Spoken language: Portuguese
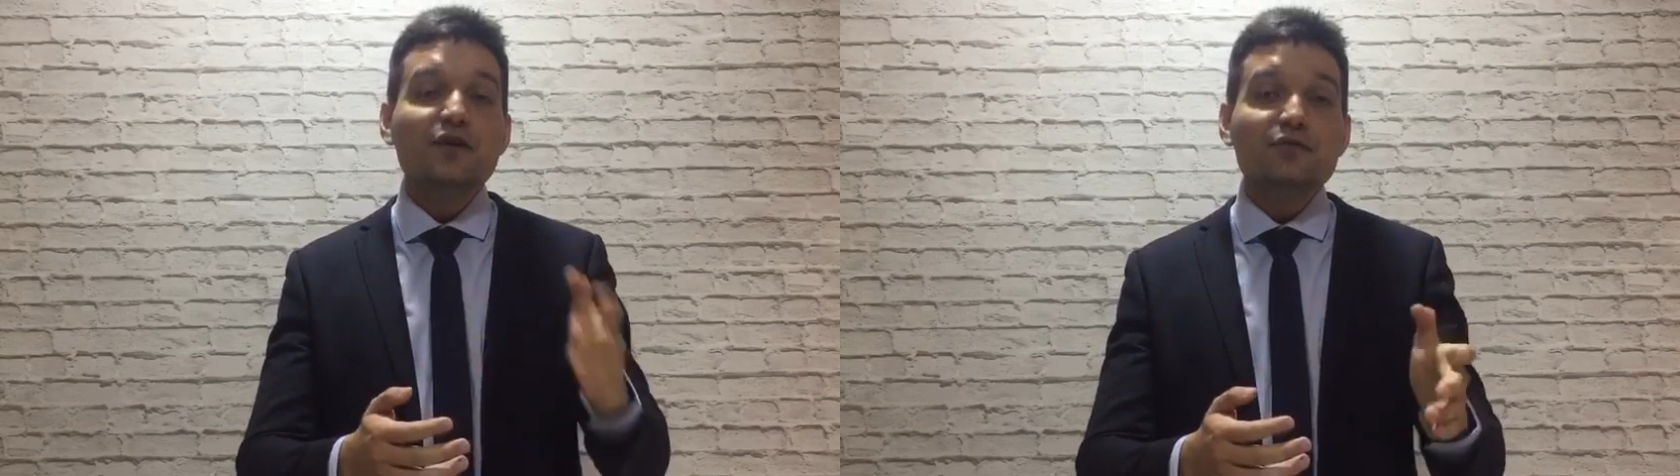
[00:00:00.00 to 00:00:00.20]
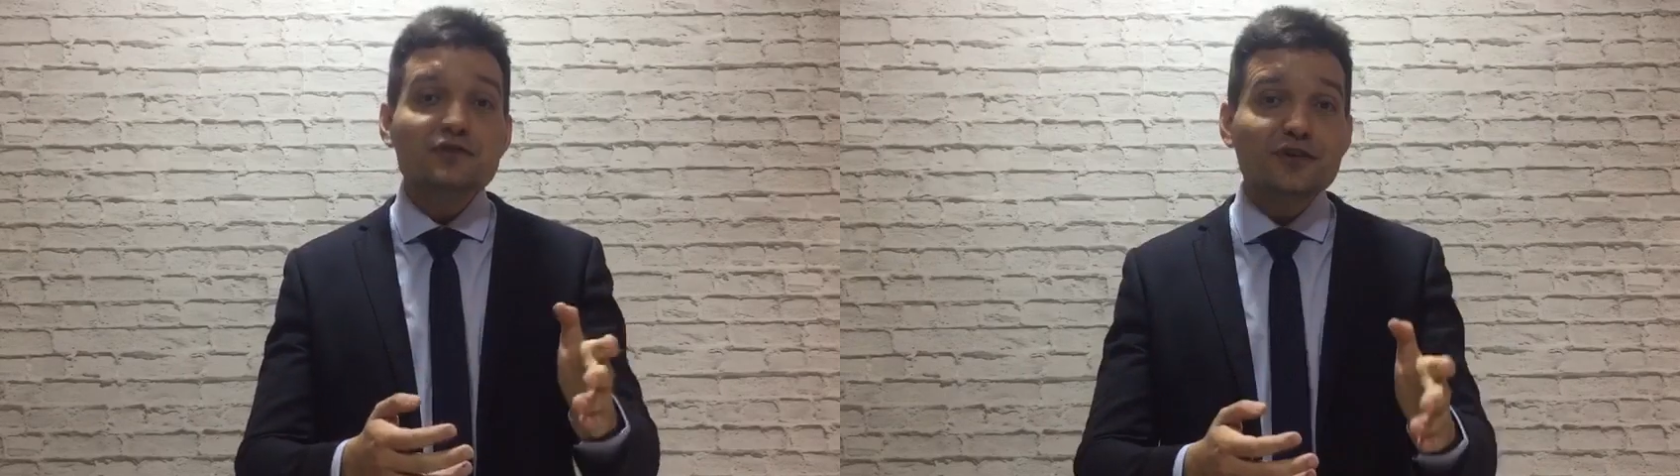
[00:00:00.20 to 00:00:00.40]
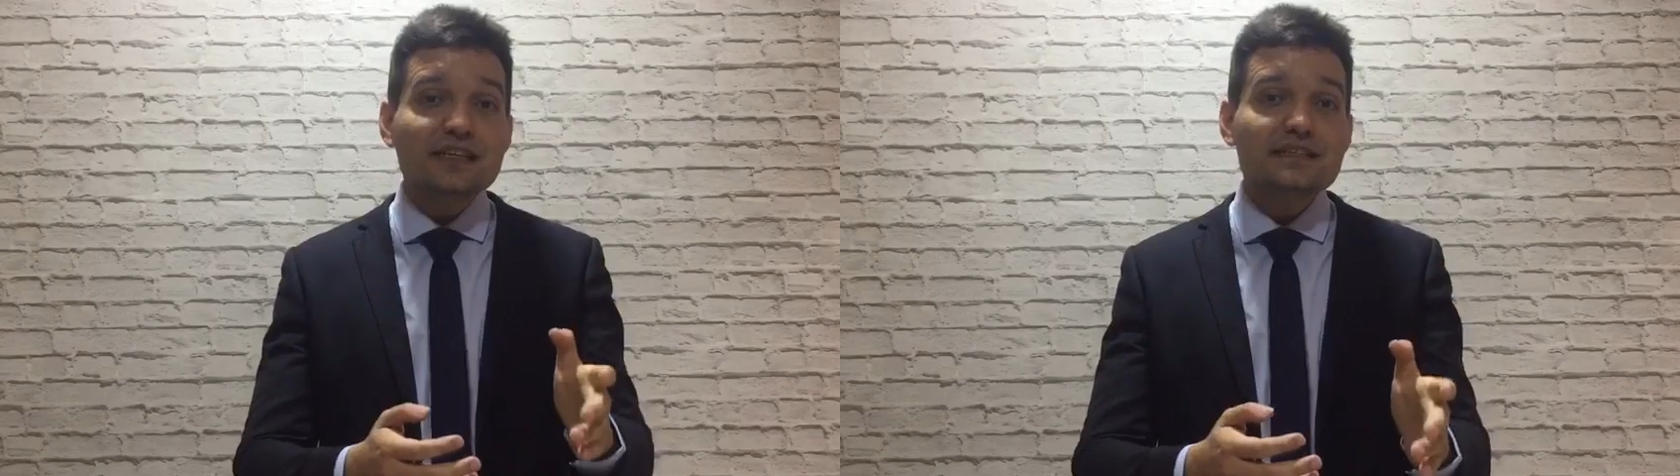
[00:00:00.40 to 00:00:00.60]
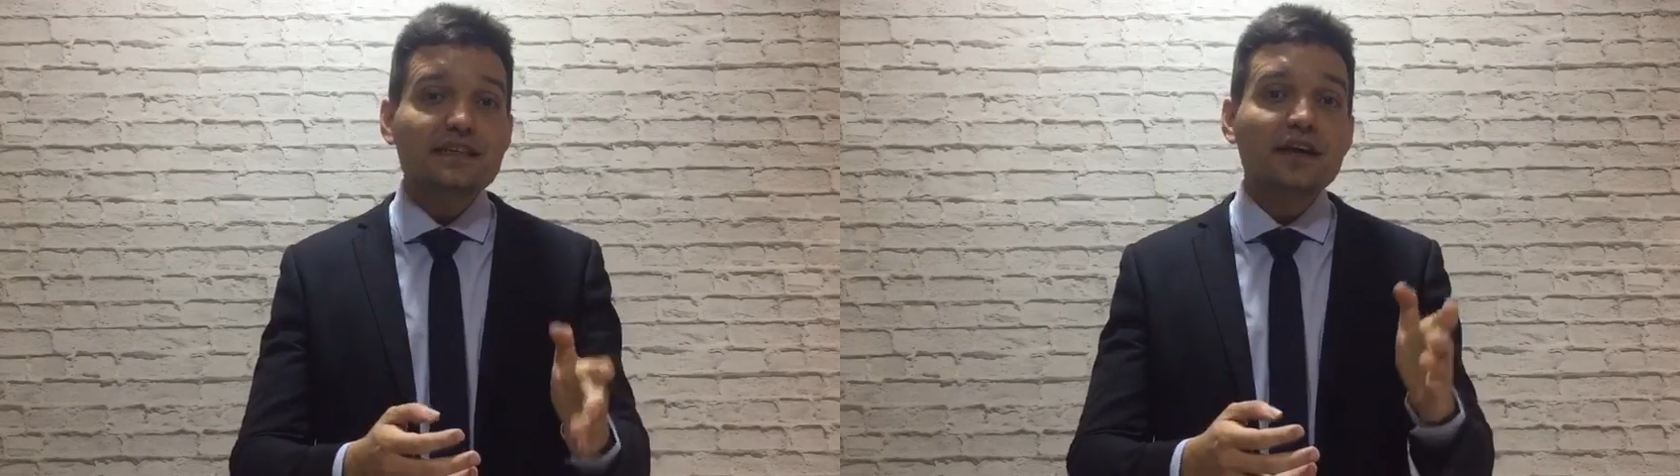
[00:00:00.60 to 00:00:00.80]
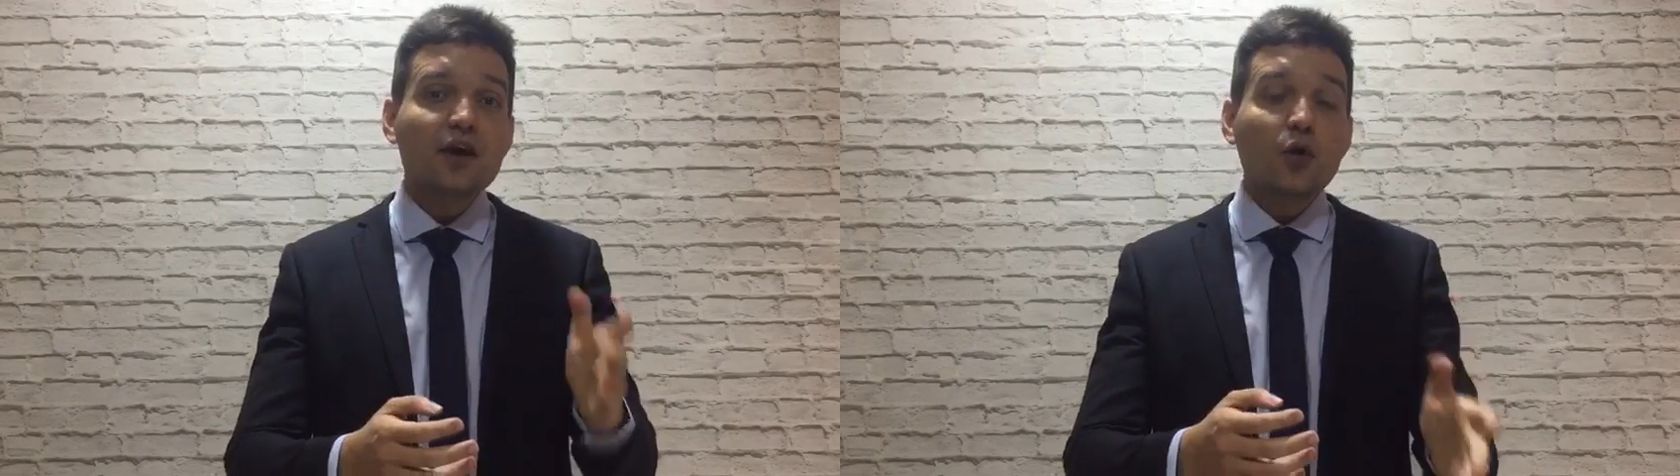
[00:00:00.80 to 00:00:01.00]
Funciona
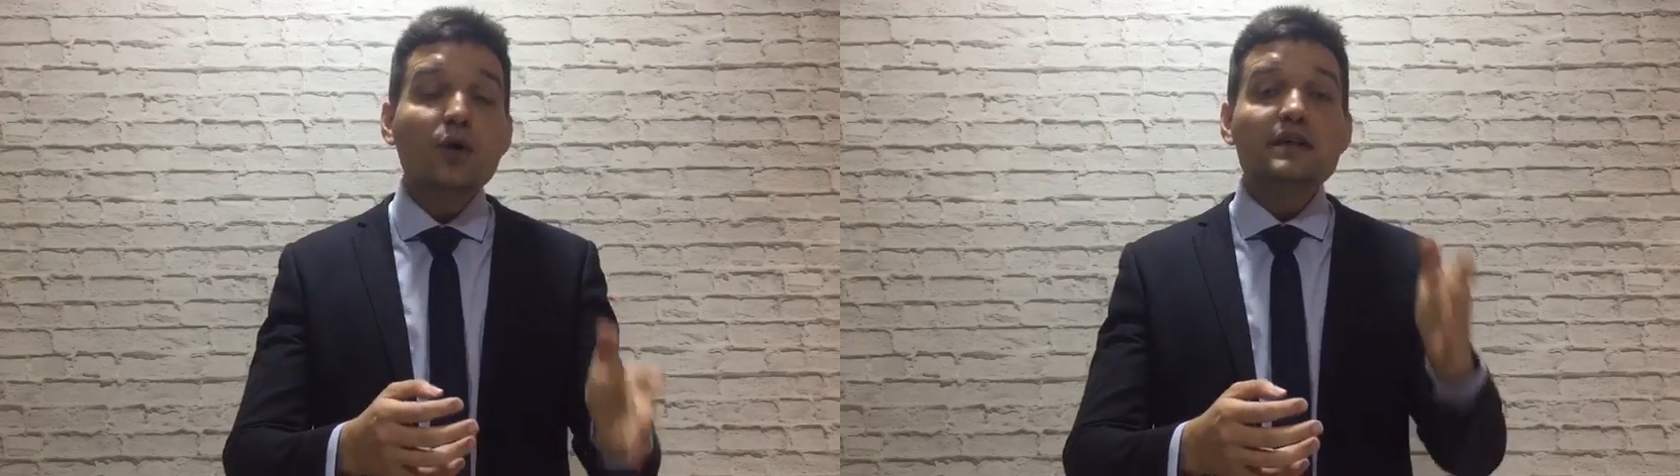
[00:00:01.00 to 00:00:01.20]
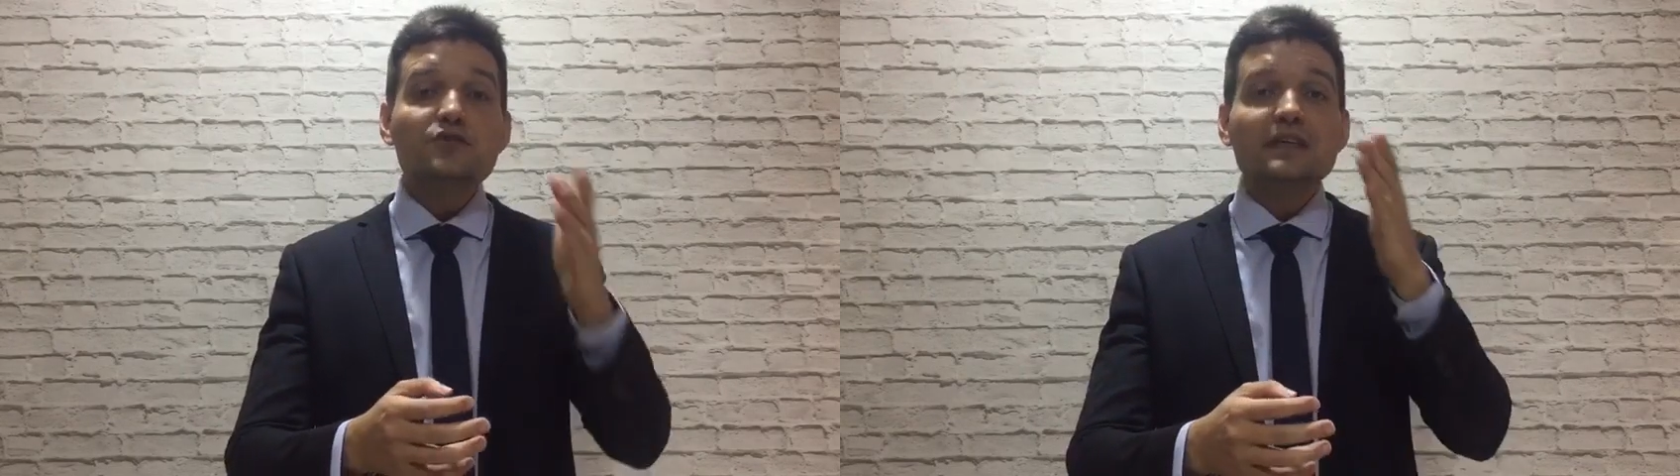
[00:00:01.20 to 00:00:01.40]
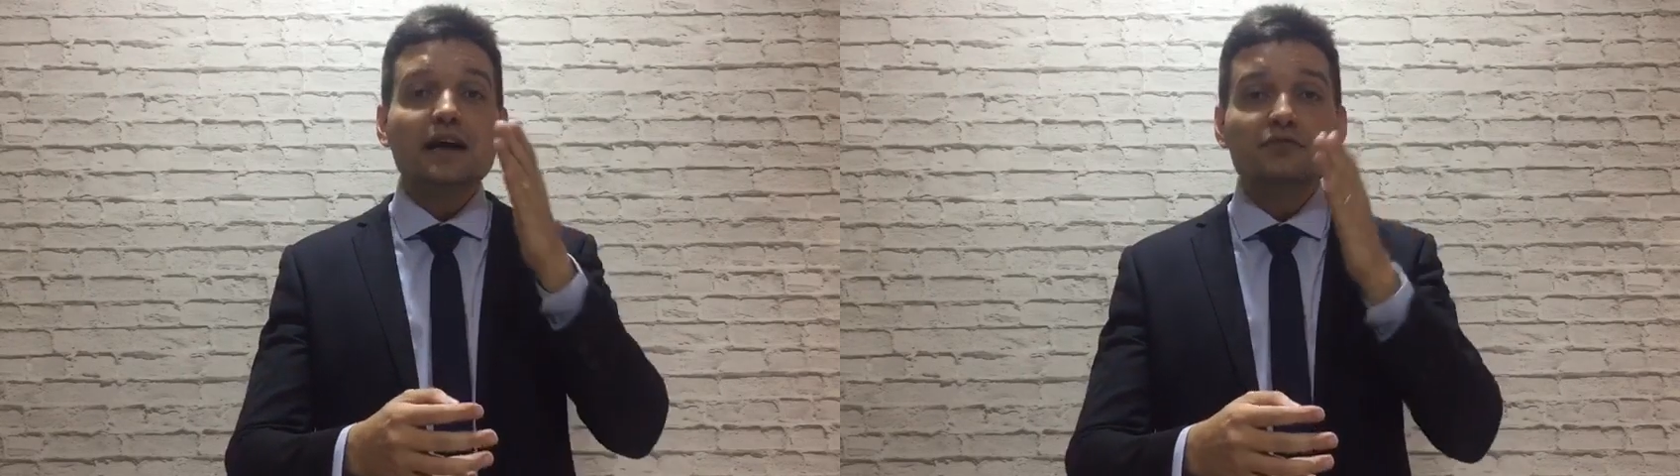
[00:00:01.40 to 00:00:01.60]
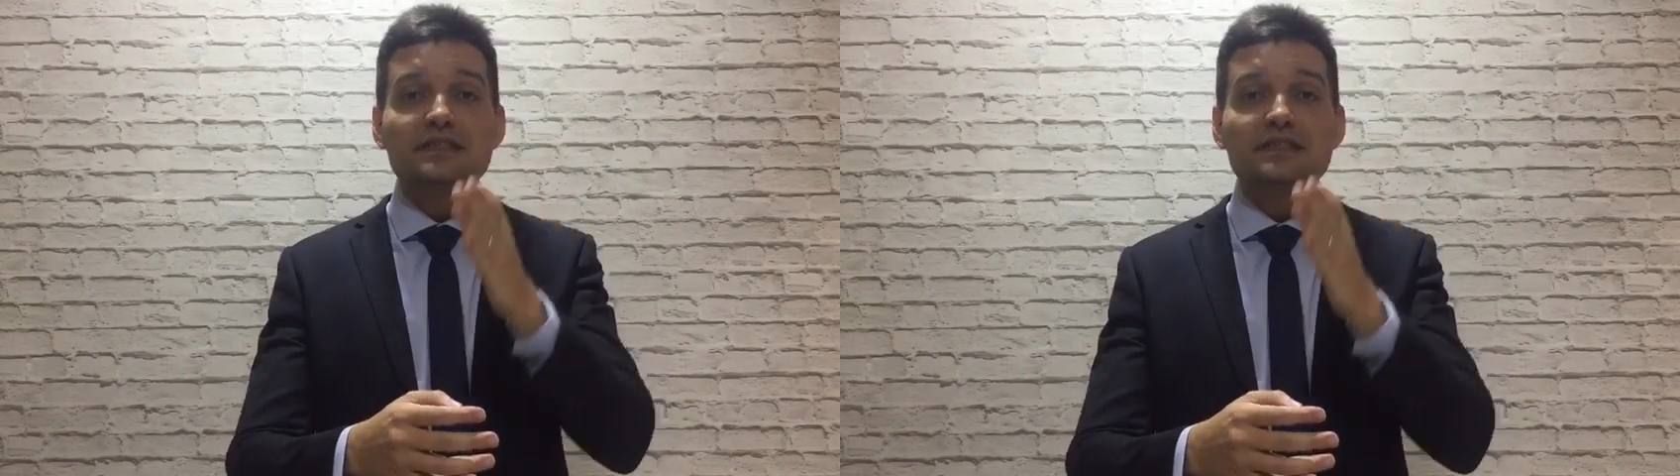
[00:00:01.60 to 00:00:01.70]
assim: o resultado